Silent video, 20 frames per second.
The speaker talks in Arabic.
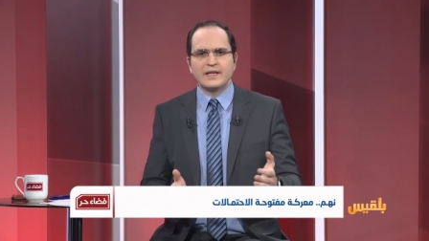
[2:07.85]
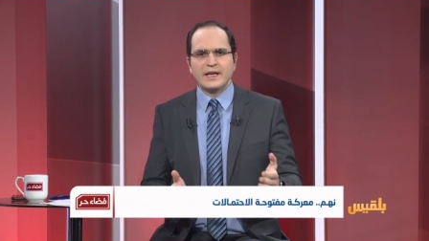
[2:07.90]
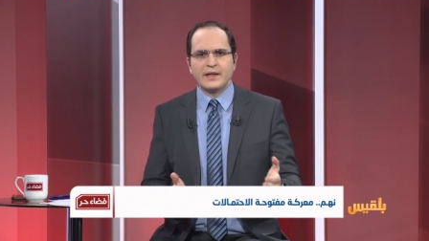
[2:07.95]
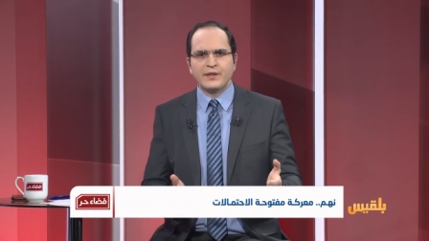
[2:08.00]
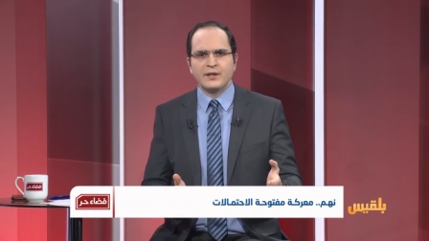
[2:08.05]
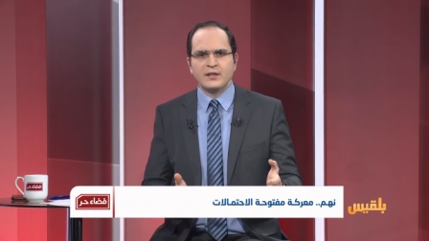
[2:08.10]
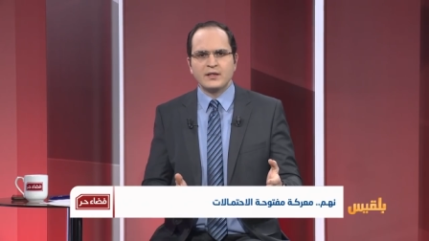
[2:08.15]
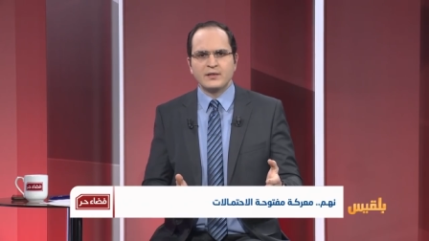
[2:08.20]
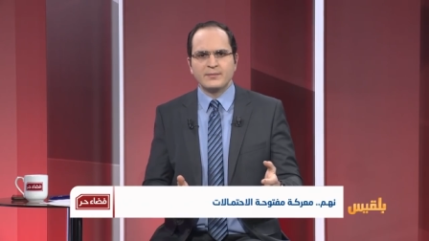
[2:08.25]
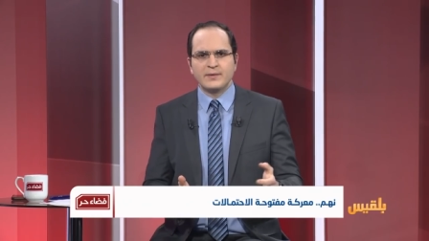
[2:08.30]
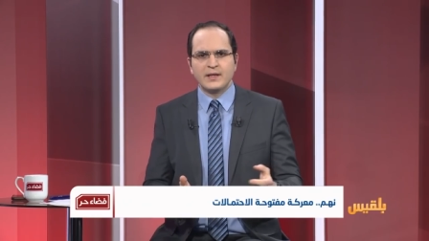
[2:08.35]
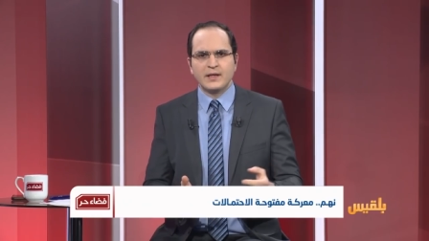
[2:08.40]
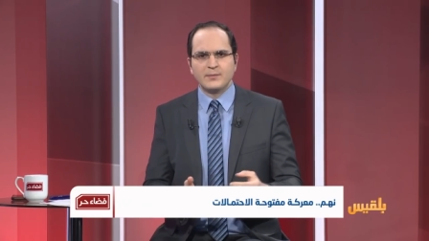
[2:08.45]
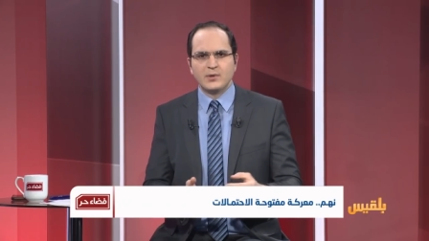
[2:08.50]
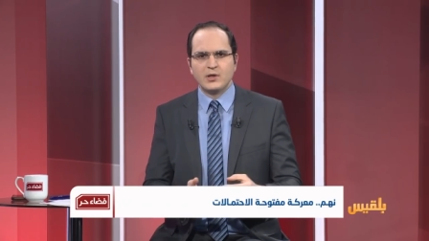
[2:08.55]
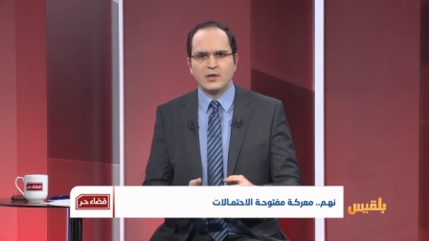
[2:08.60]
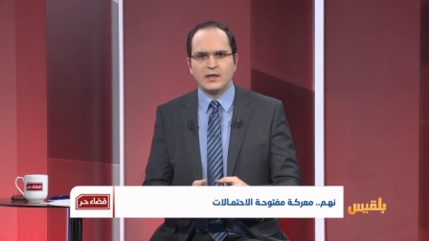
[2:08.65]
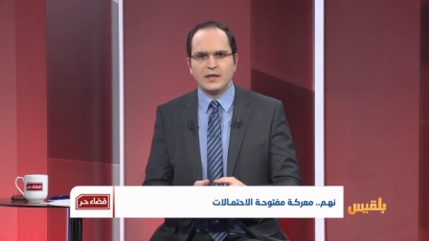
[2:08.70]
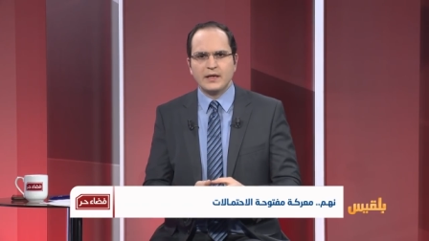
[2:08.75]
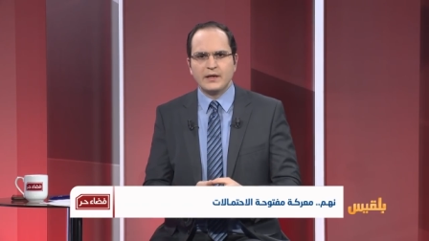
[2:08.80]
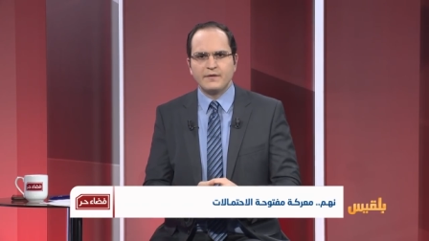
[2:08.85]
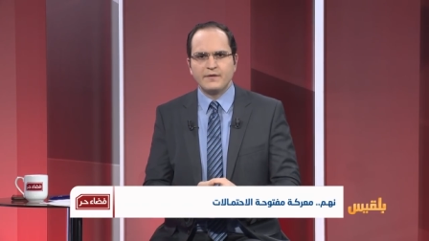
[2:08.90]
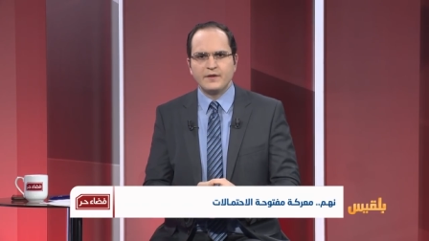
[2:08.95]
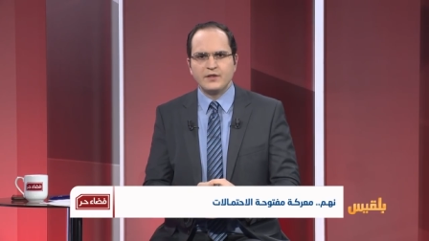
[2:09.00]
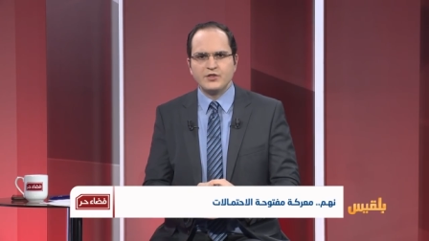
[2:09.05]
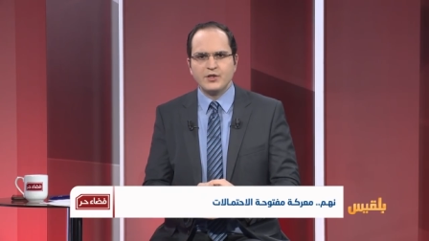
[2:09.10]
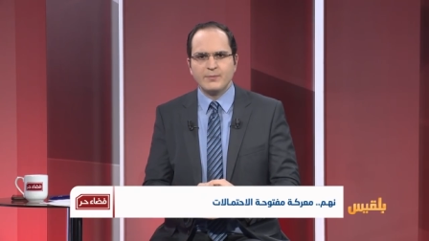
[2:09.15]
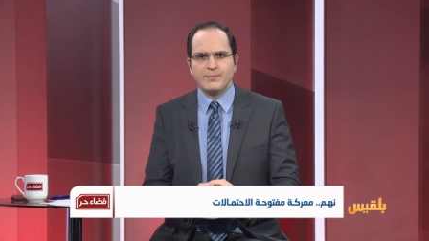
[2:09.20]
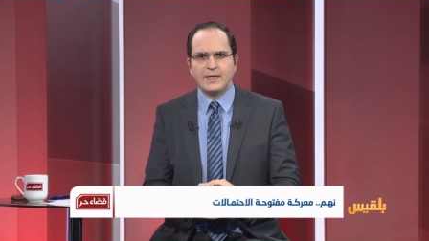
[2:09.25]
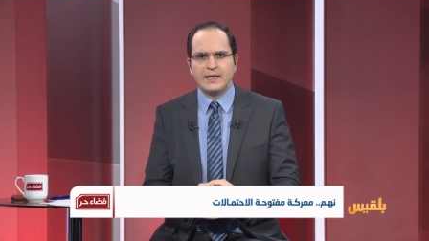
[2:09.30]
كثير من المواقع في
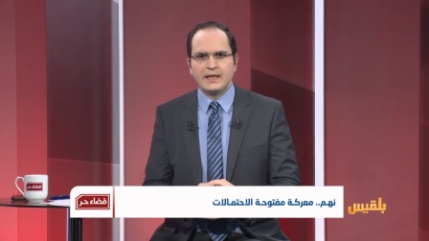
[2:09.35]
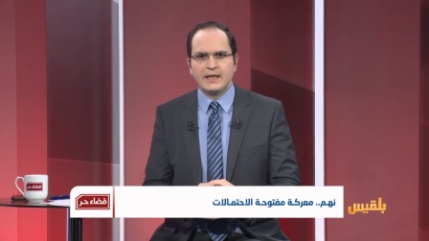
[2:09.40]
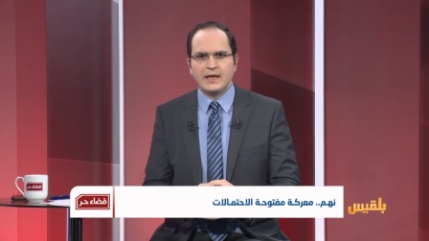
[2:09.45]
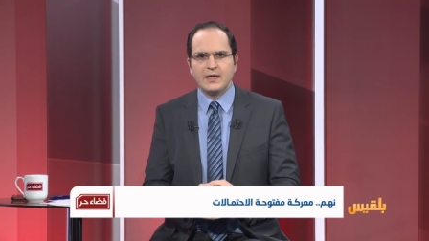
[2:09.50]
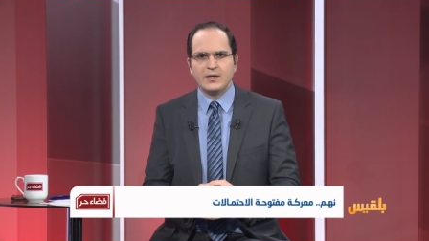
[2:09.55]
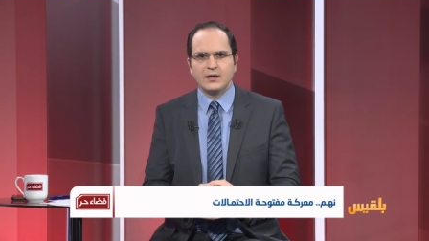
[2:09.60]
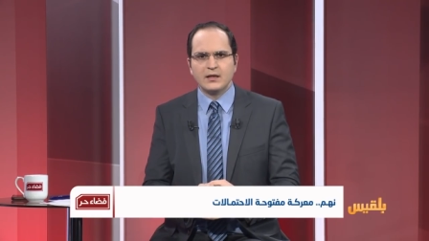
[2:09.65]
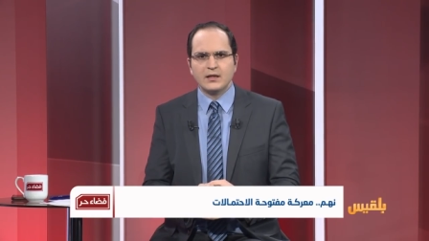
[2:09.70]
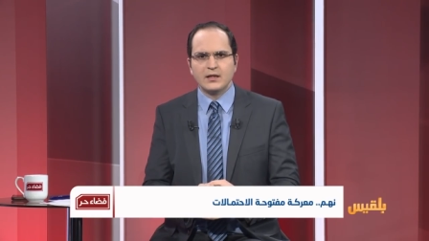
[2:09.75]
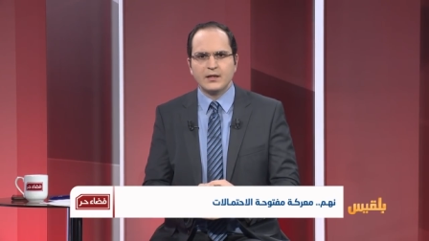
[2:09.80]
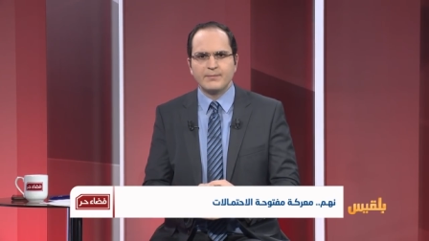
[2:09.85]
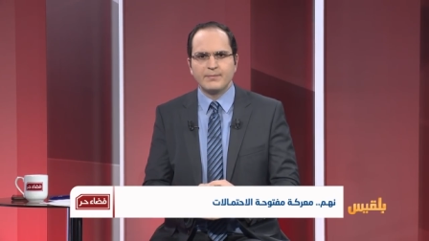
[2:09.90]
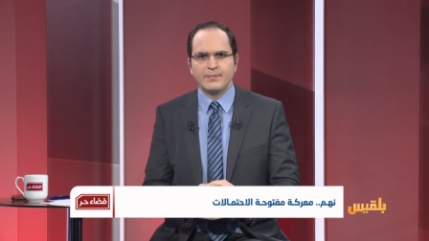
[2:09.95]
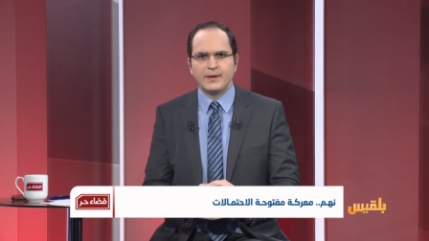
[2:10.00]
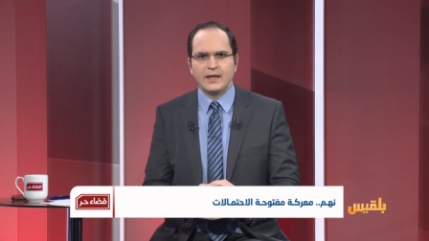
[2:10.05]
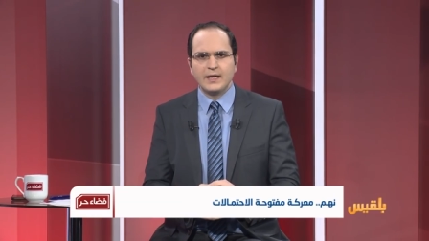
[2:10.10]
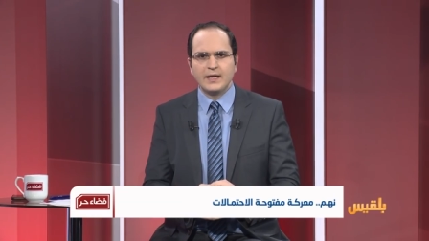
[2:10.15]
الجبهة الأقرب